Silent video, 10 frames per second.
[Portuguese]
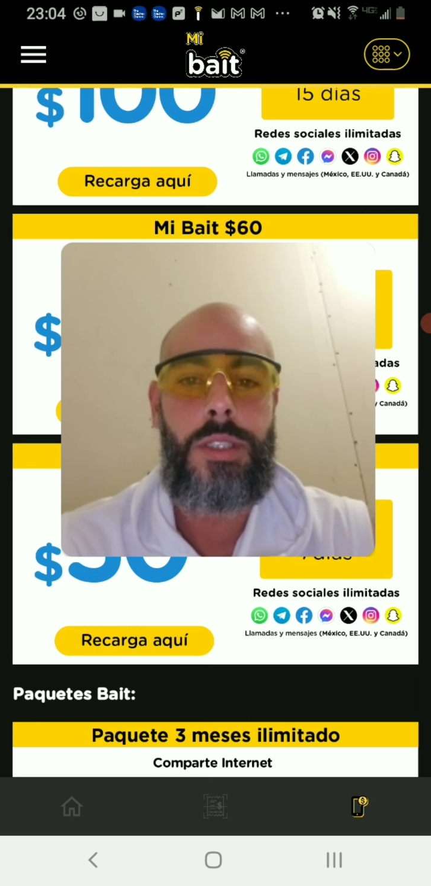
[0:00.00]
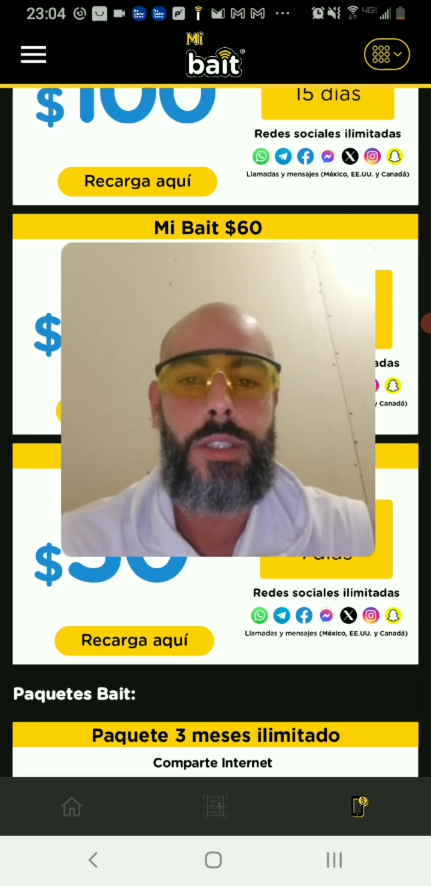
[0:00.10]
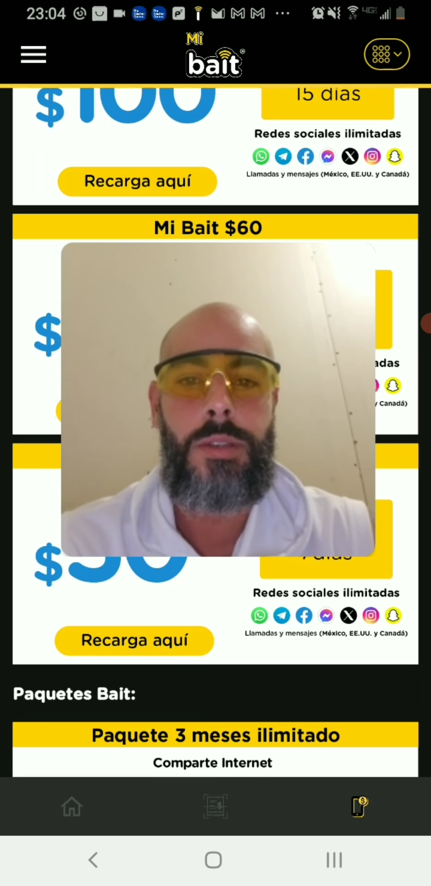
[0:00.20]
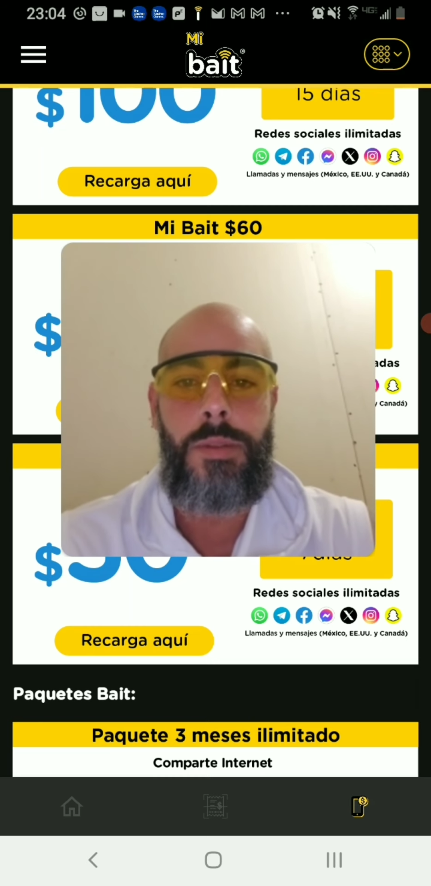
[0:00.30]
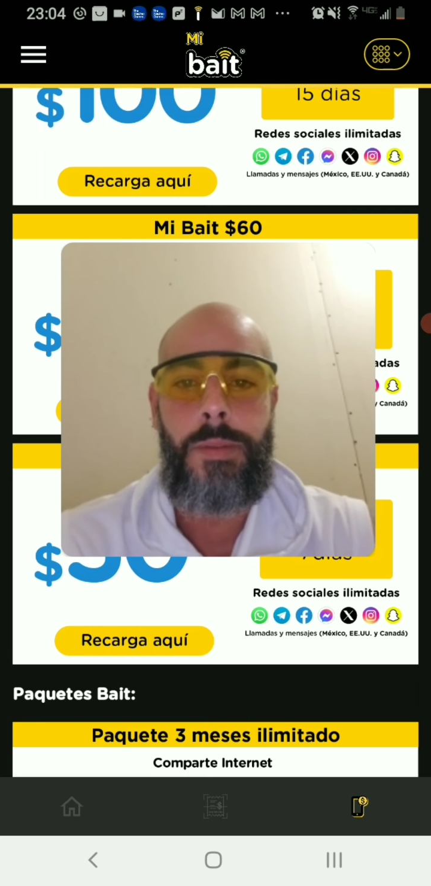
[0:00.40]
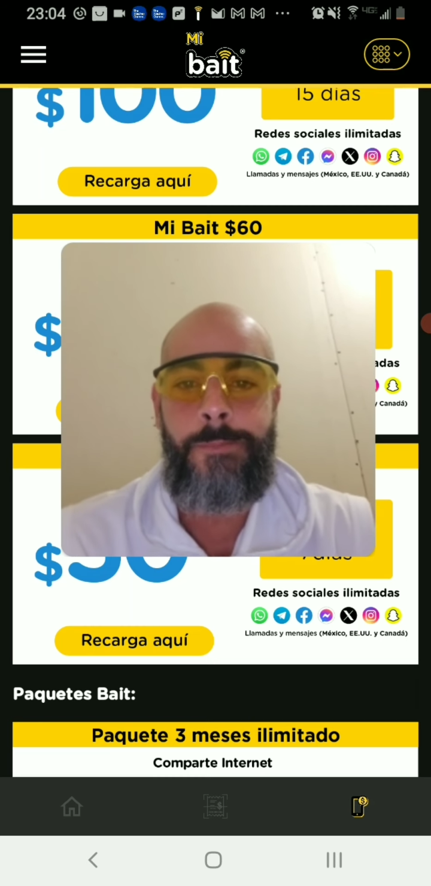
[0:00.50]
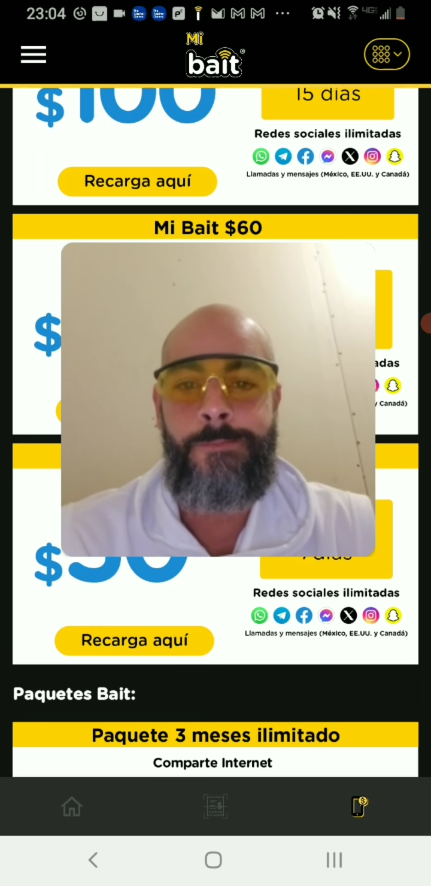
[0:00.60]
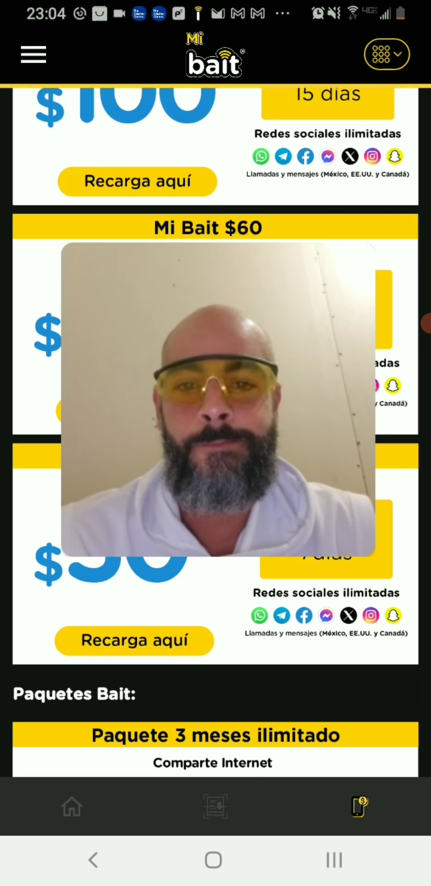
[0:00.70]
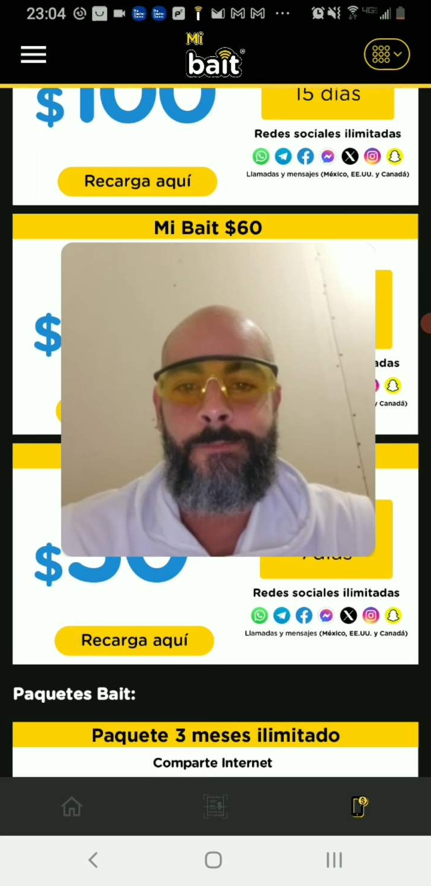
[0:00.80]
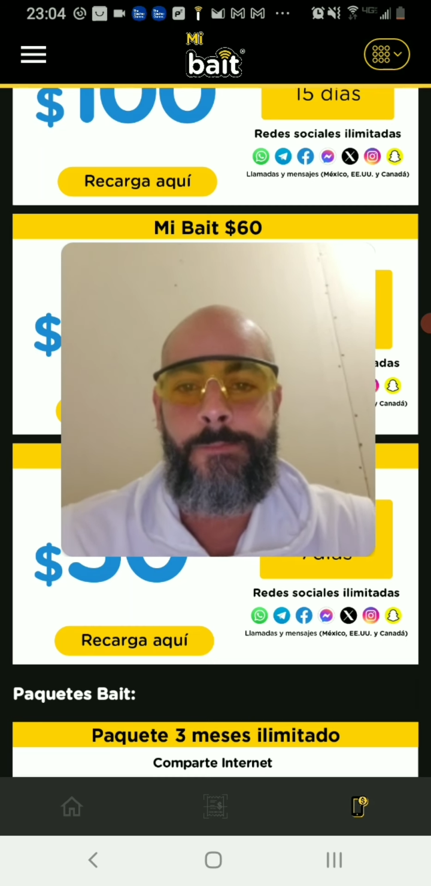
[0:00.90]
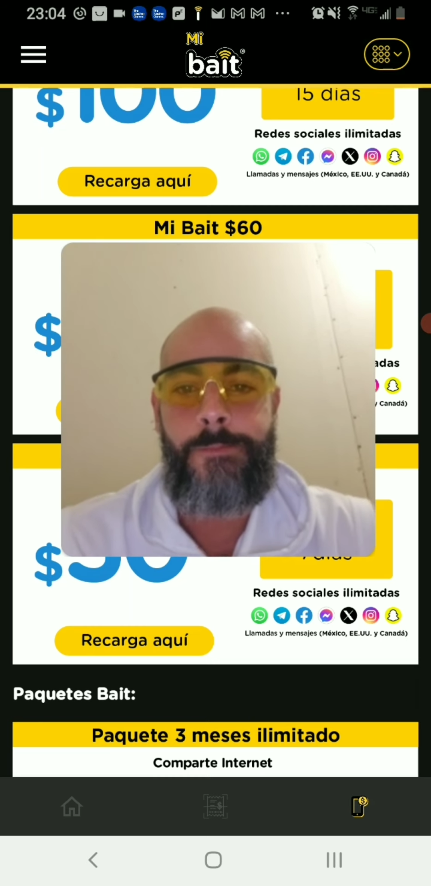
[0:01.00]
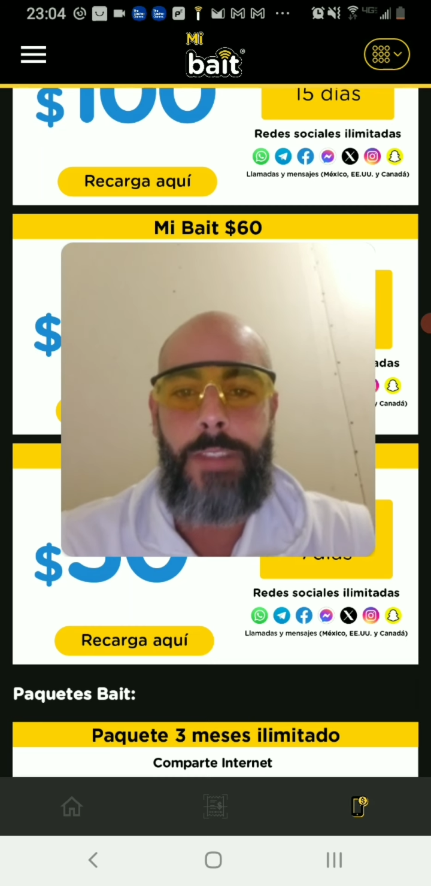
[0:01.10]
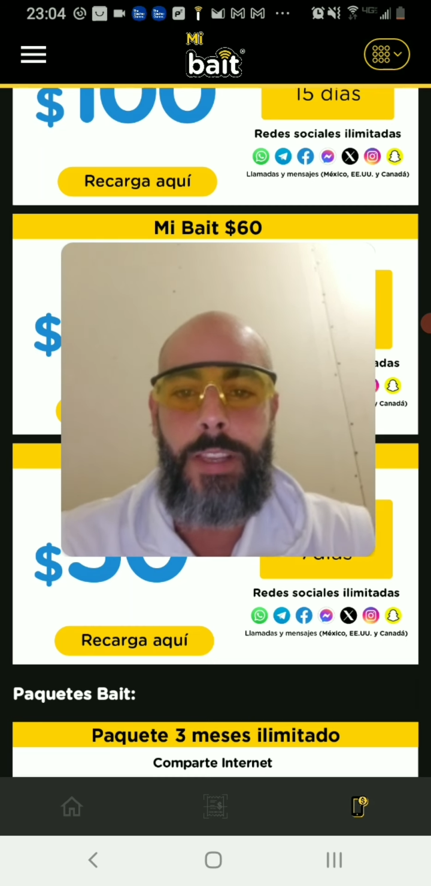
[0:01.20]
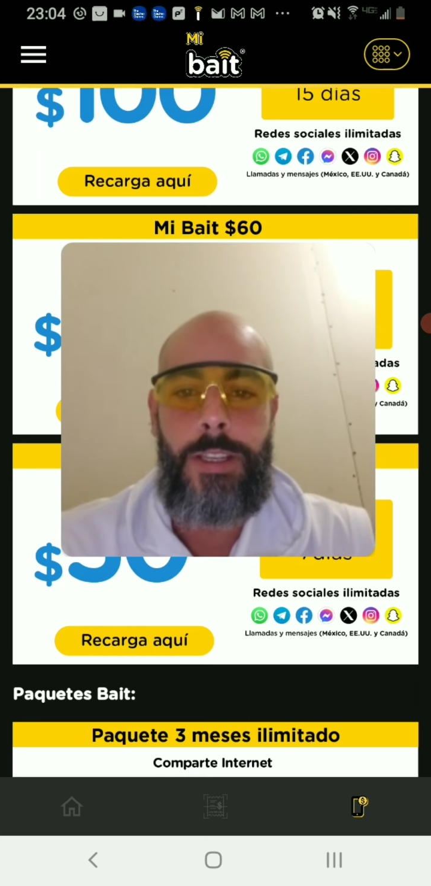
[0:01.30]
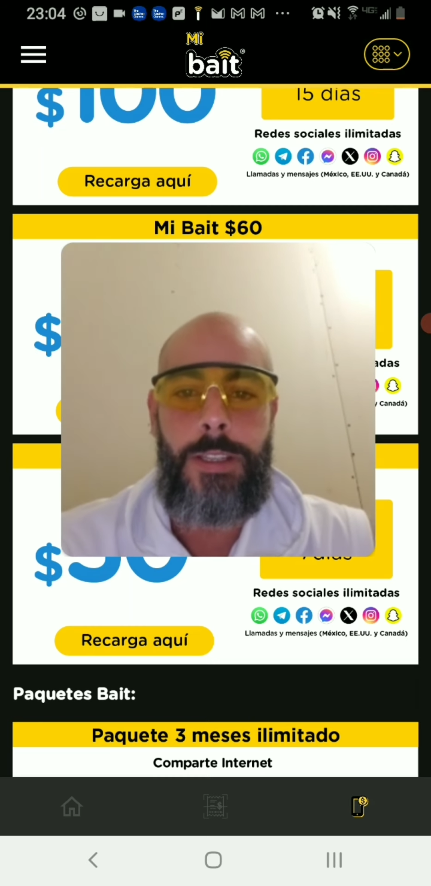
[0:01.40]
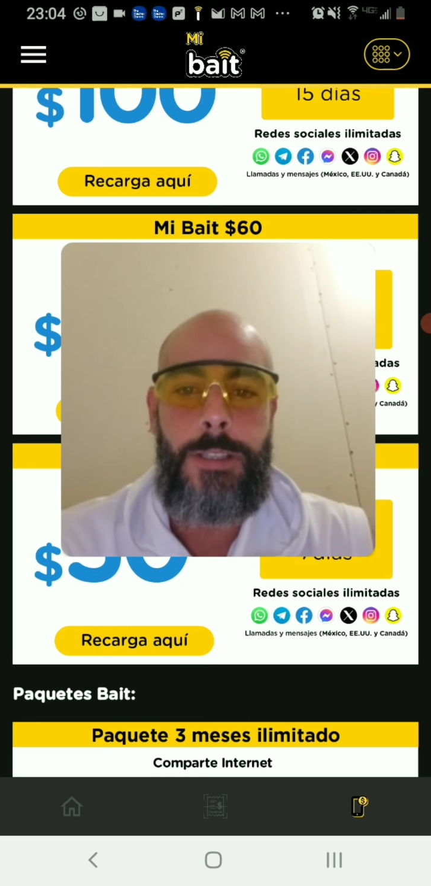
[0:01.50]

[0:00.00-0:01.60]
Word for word: são, né?